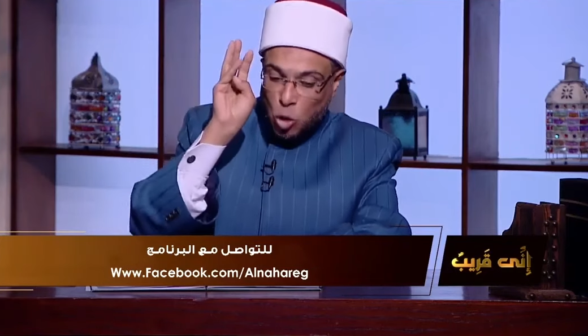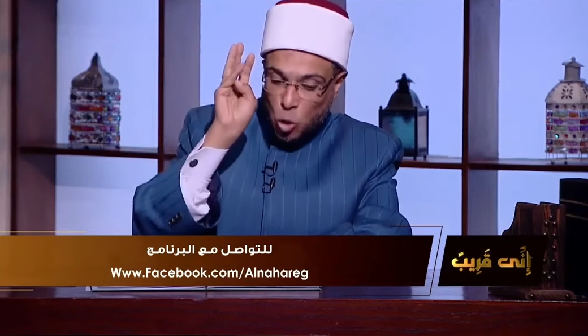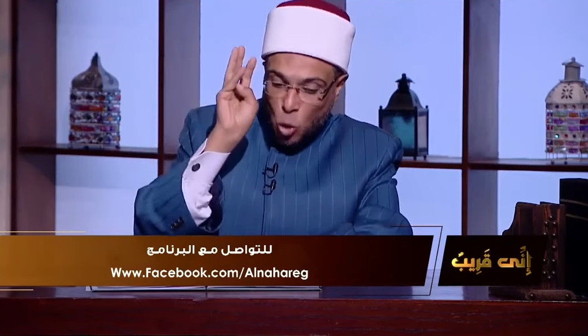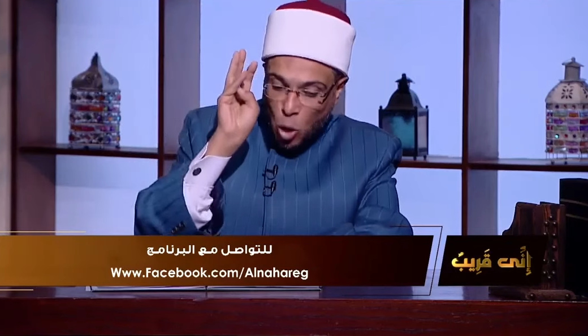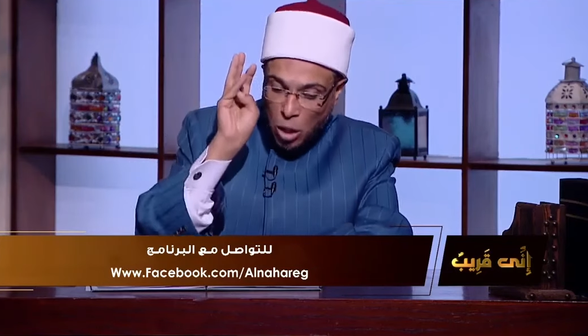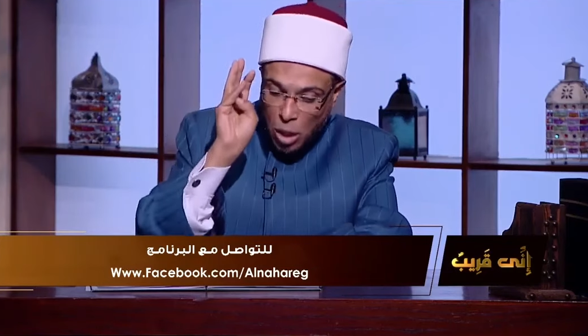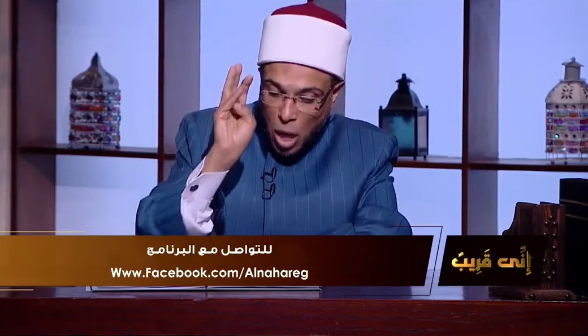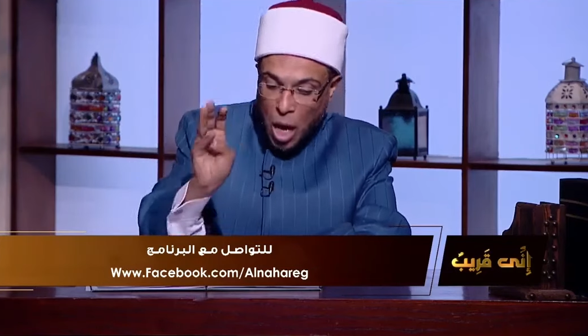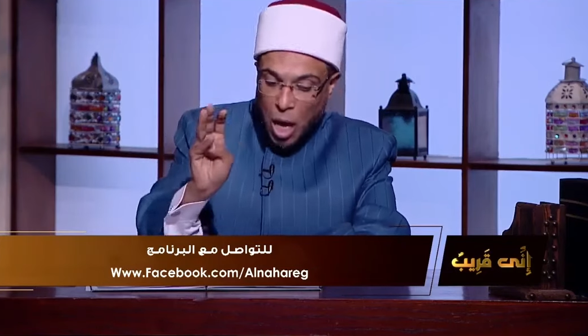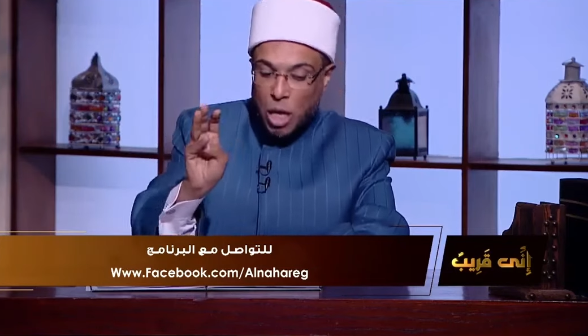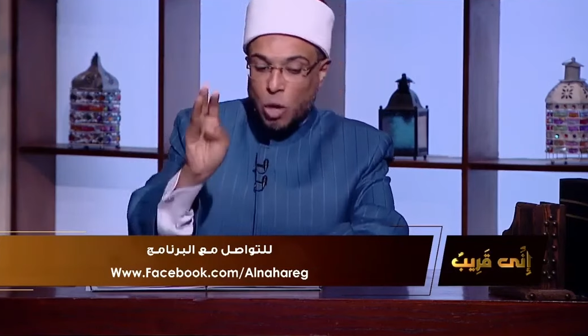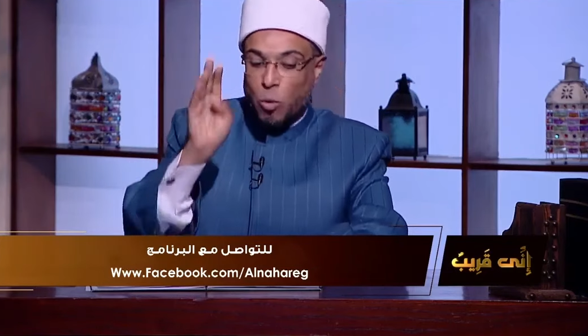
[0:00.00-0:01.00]

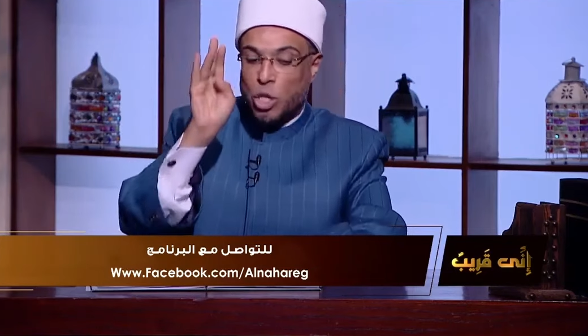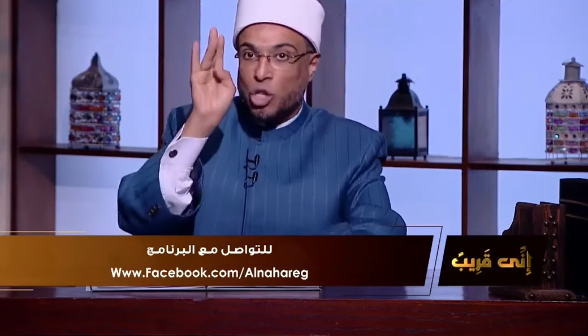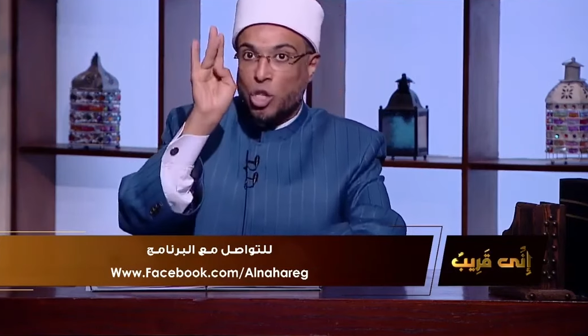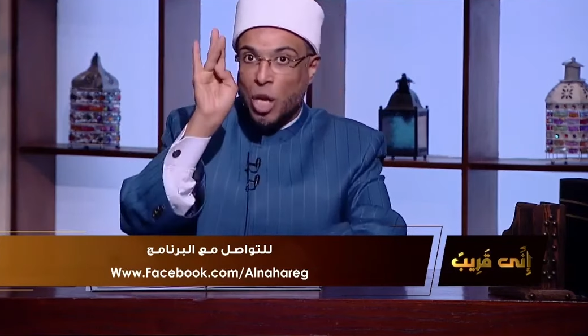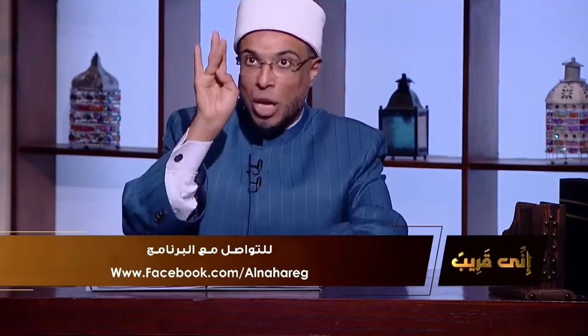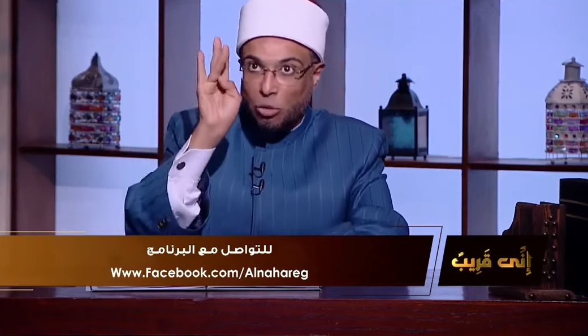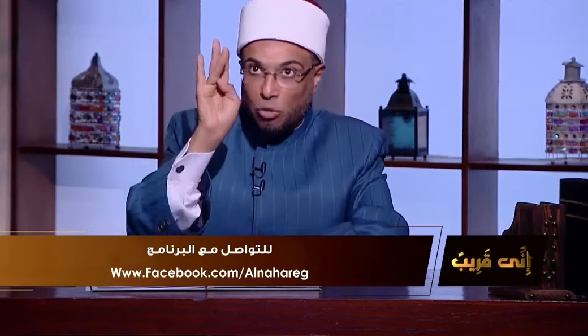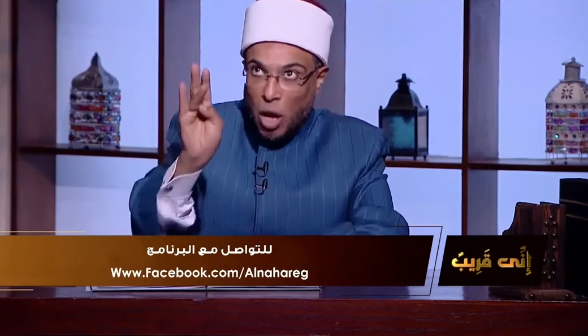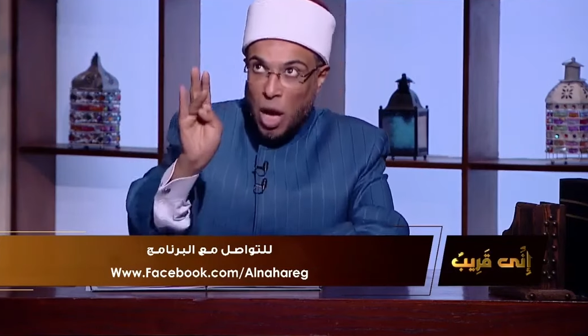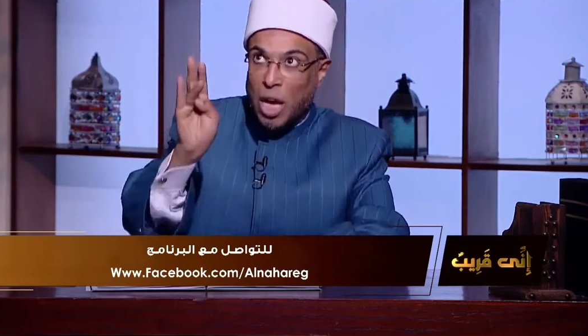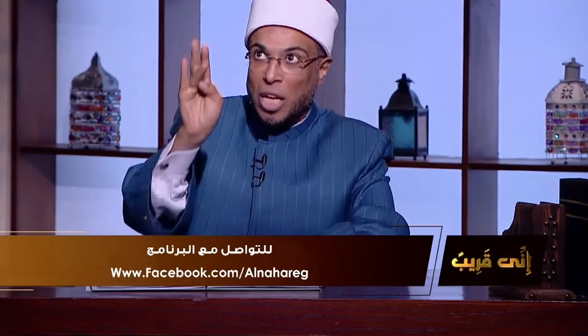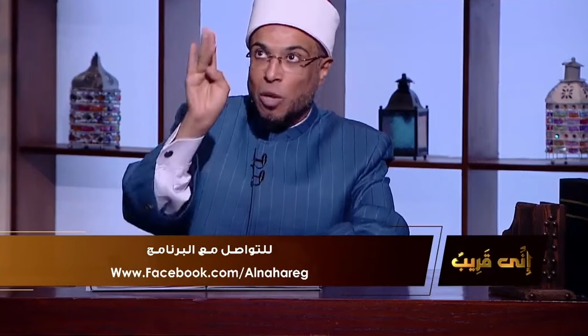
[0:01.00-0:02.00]
السلطان
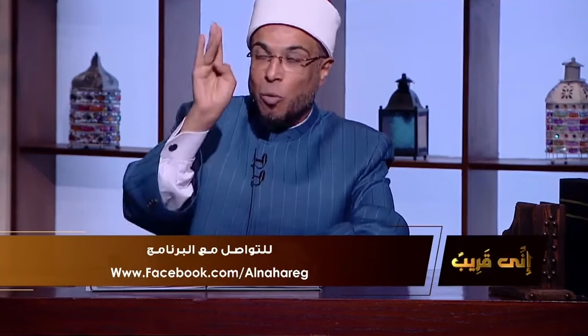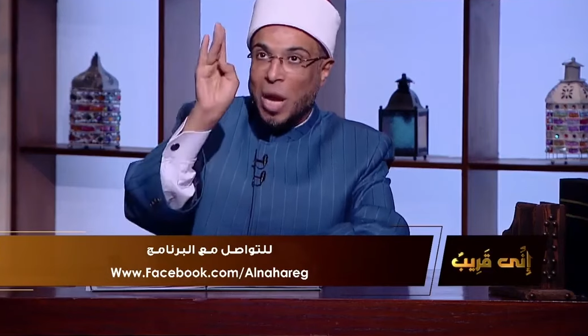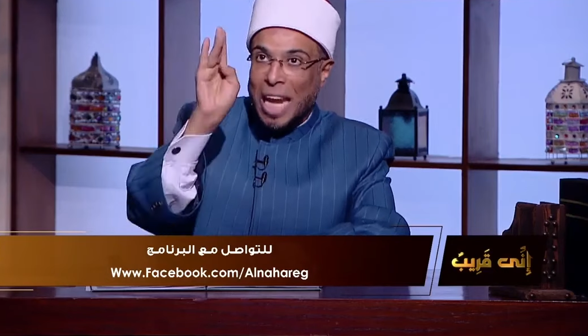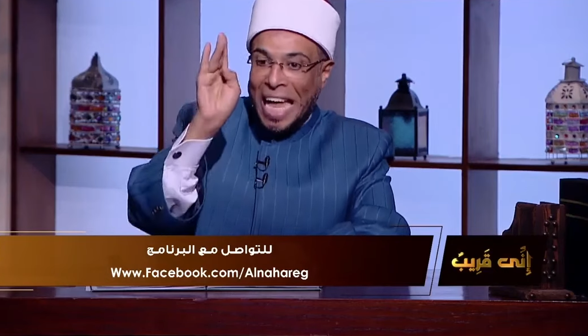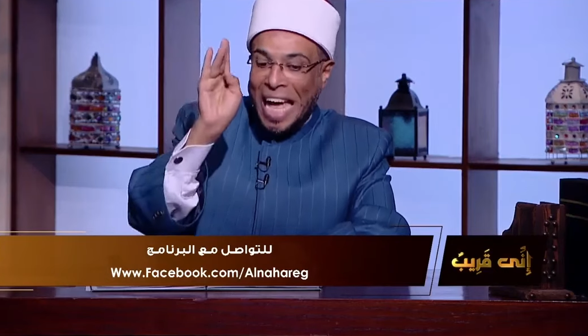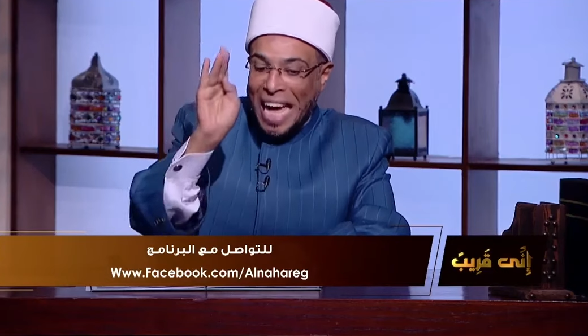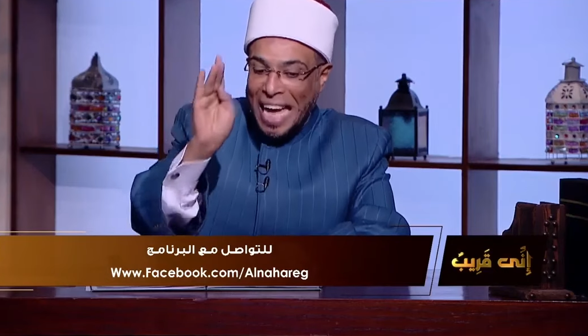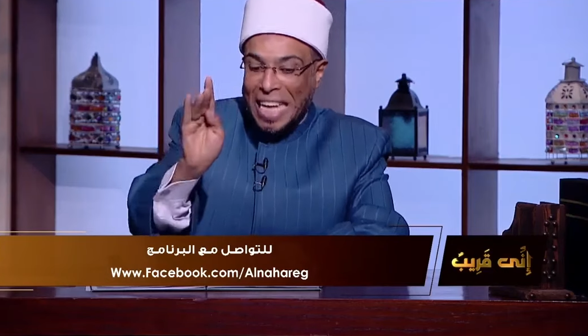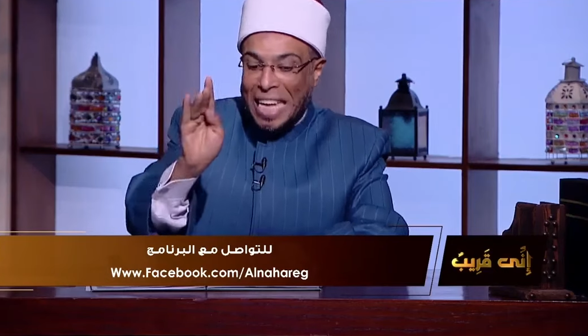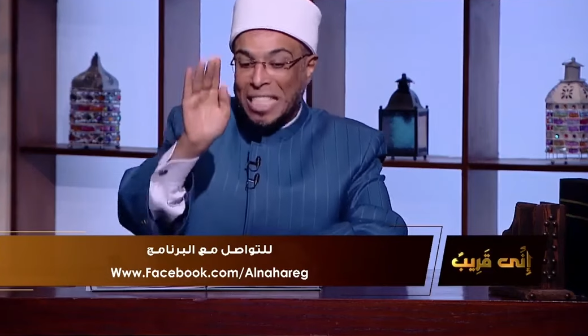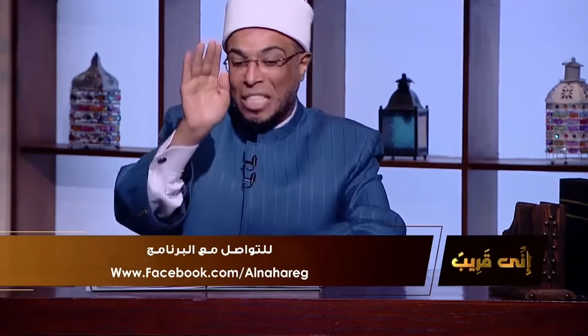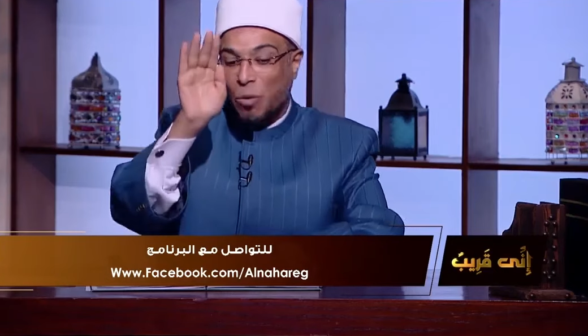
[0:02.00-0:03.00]
والشيطان
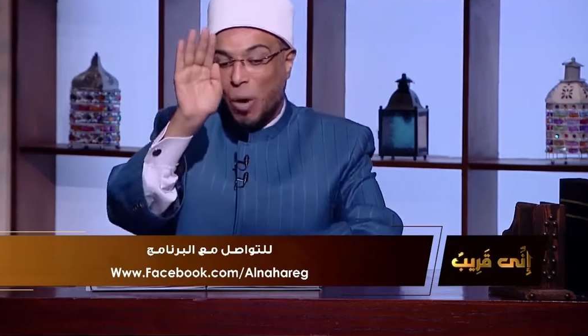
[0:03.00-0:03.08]
والحية